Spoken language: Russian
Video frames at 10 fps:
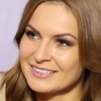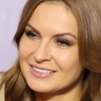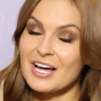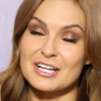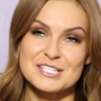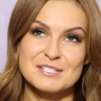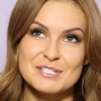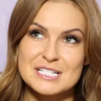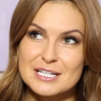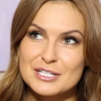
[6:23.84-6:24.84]
Да,
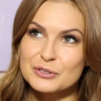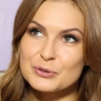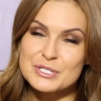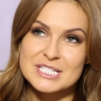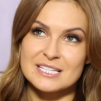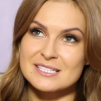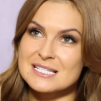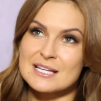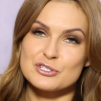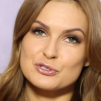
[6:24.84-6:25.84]
действительно, никто не знает
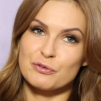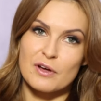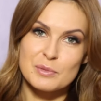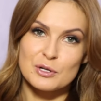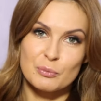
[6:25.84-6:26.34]
настоящую фамилию